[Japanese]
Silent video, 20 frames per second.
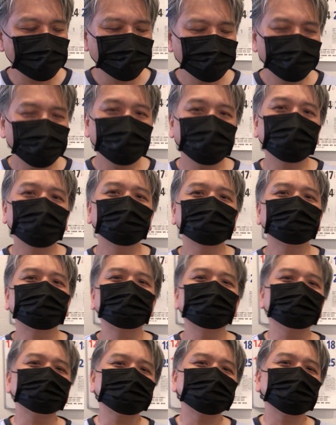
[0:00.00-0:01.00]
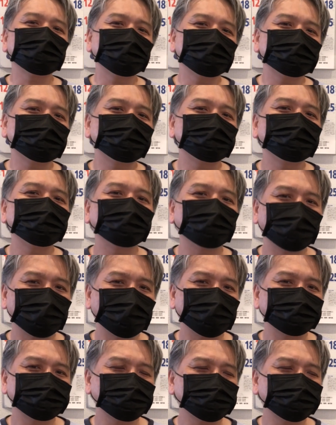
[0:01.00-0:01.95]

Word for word: あ両方とのお店に言えるのが、